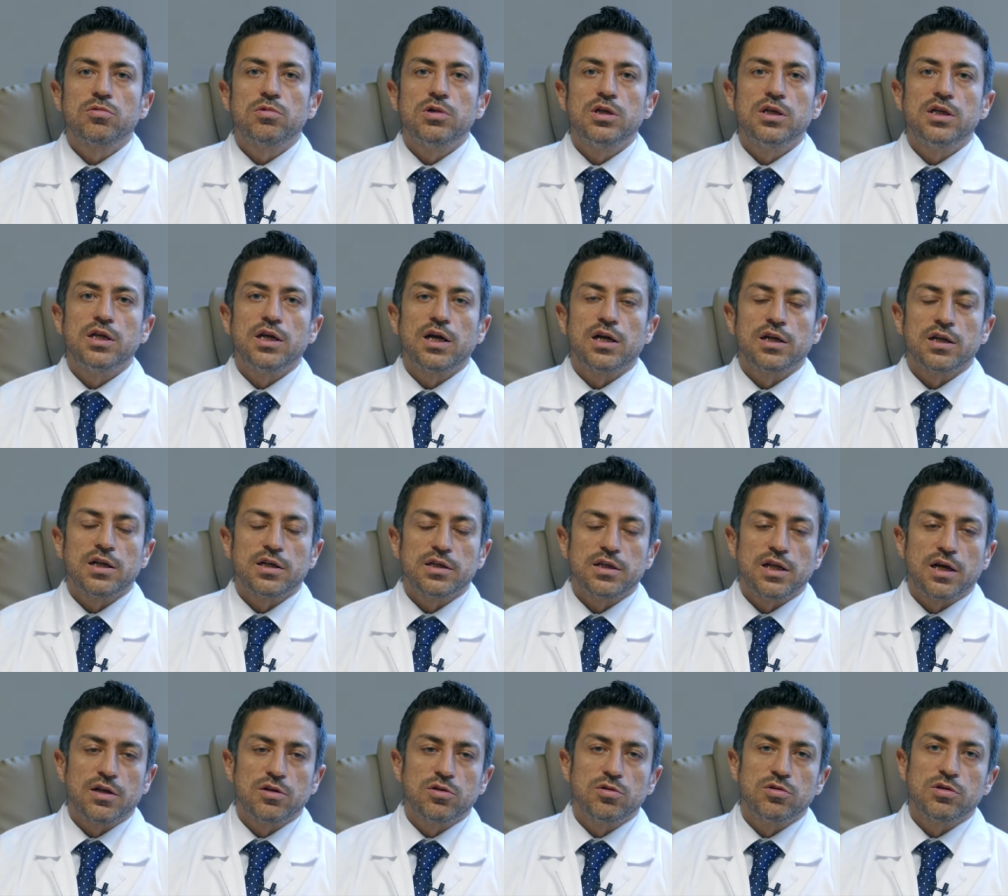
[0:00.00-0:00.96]
quindi
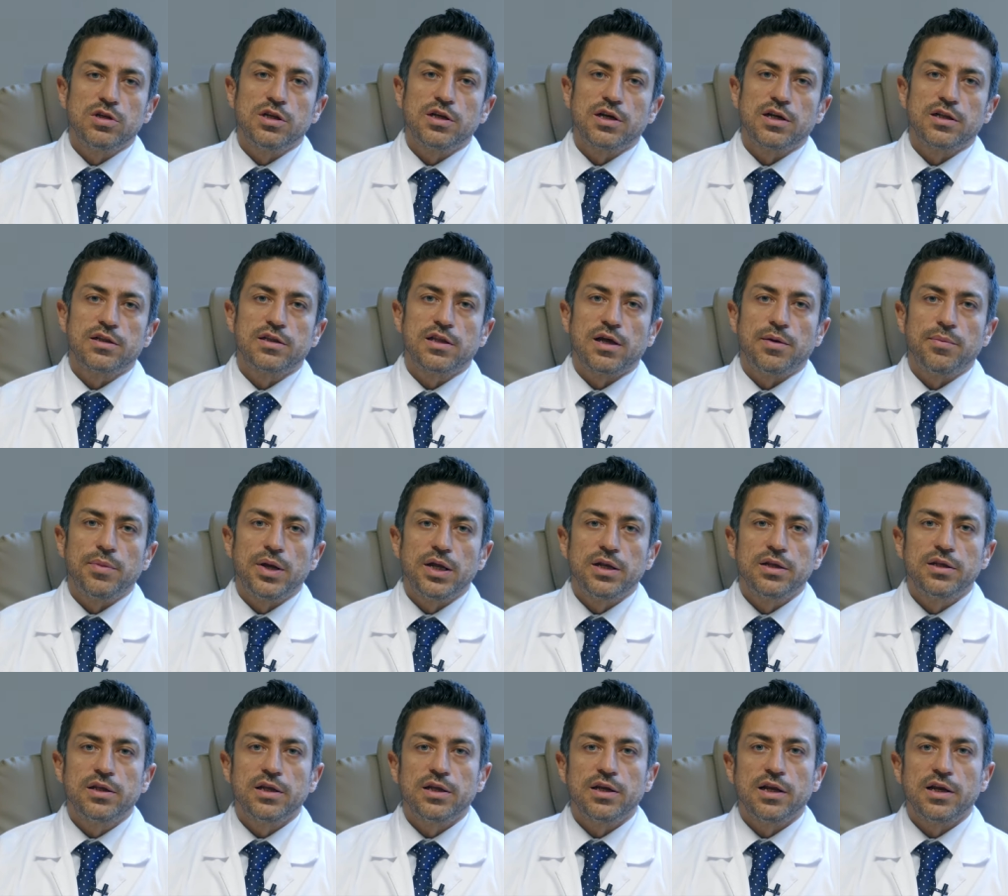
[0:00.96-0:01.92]
andando
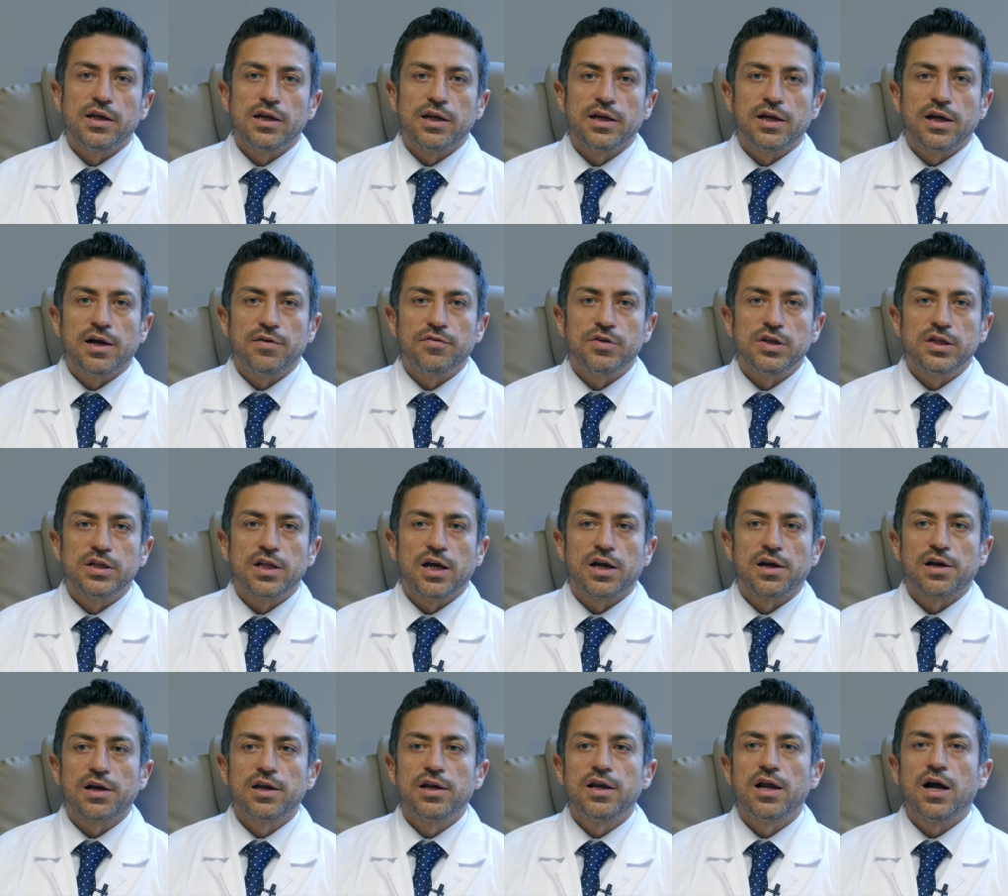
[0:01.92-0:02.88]
direttamente nelle
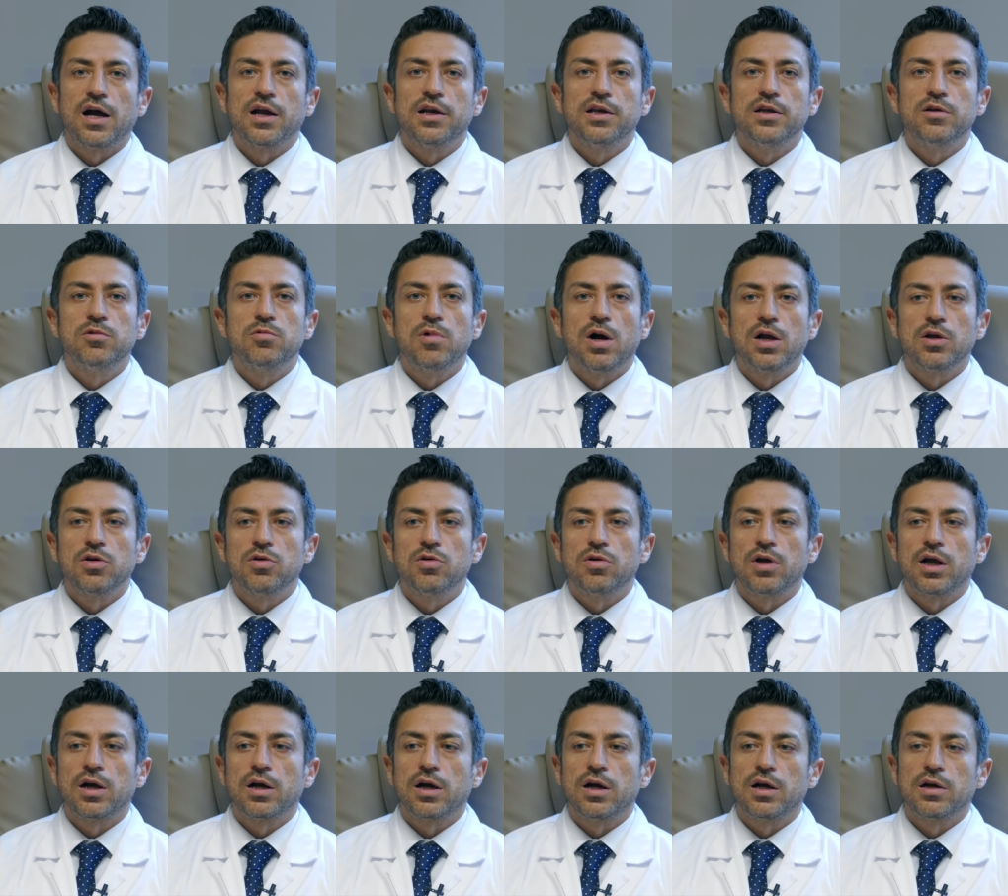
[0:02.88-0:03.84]
cavità renali quando
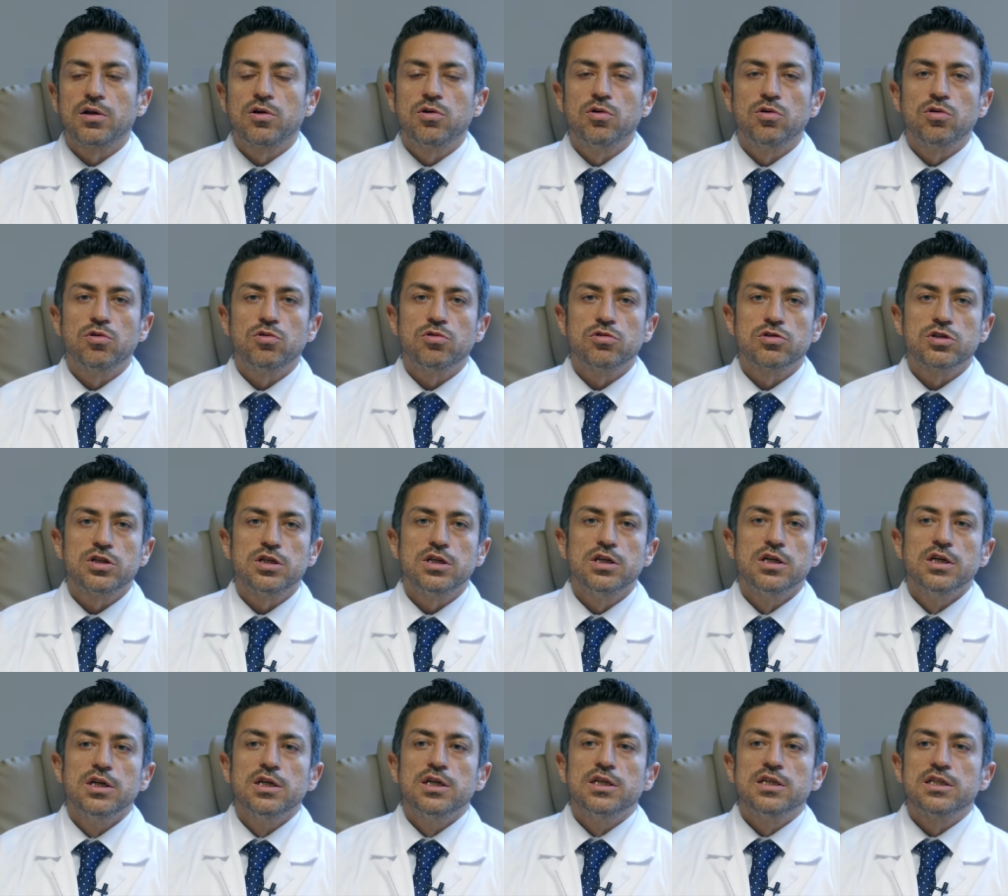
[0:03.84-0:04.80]
la calcolosi
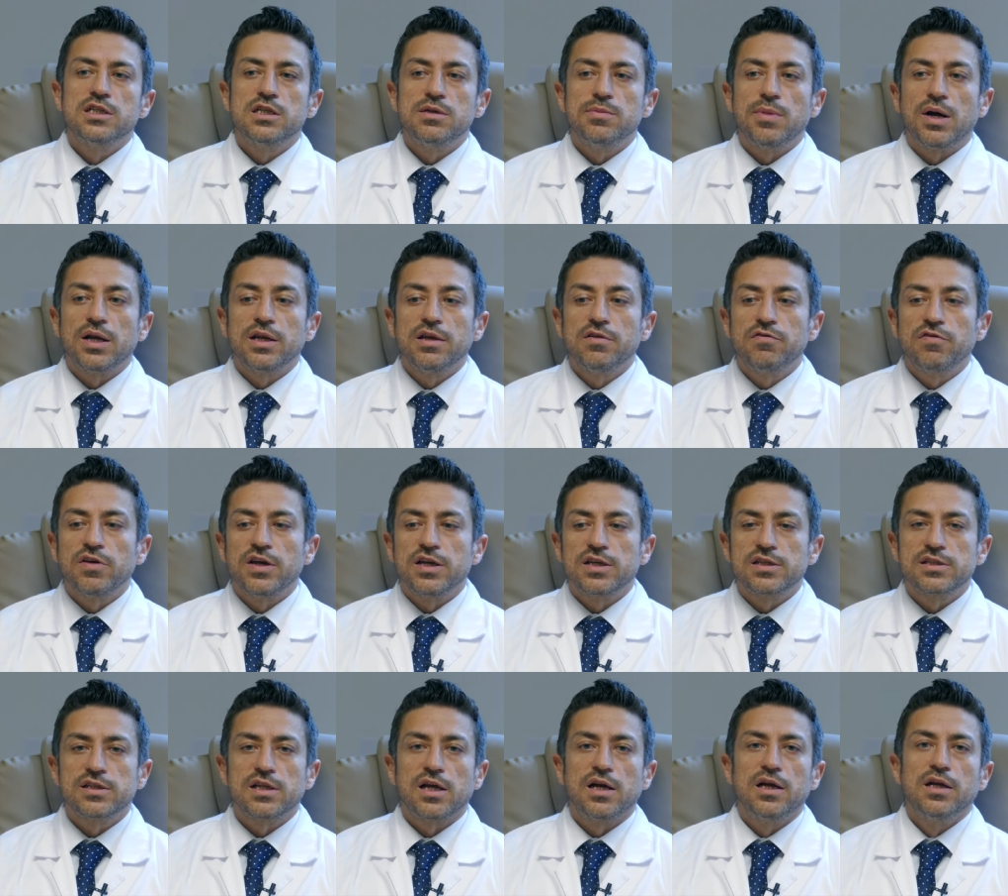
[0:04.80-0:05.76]
si
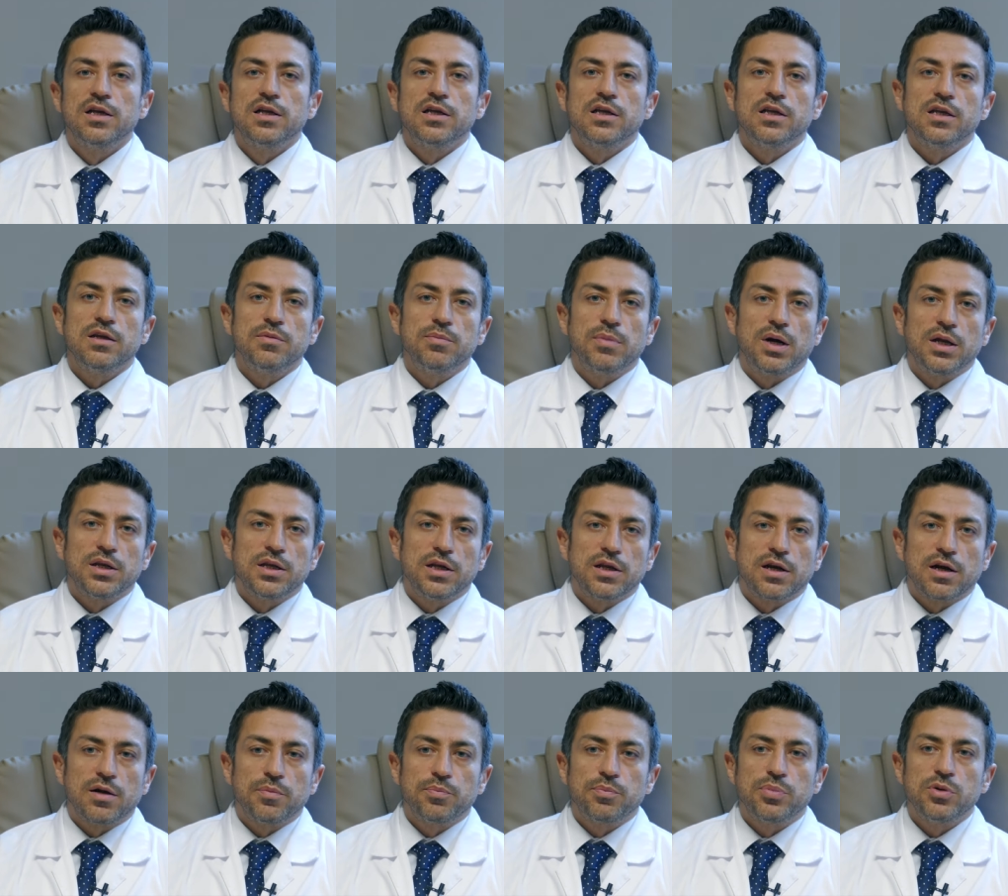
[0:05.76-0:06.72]
manifesta in
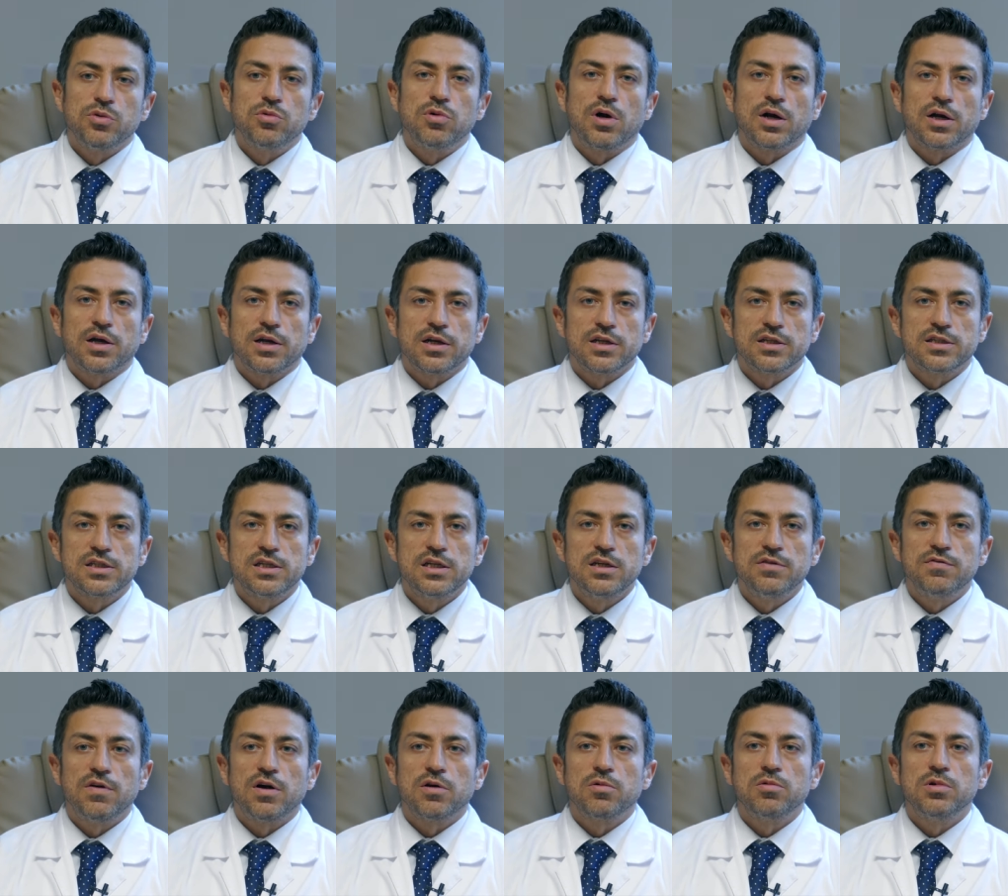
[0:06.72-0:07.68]
maniera più
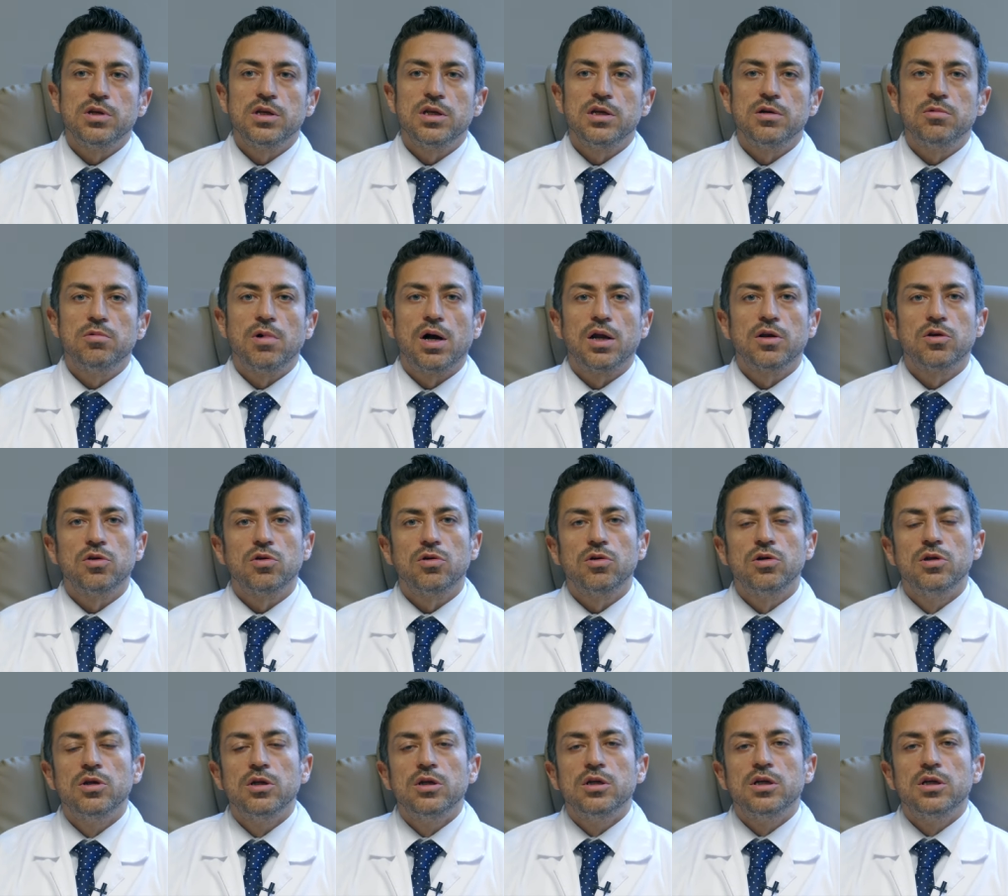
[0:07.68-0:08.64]
aggressiva, quindi quando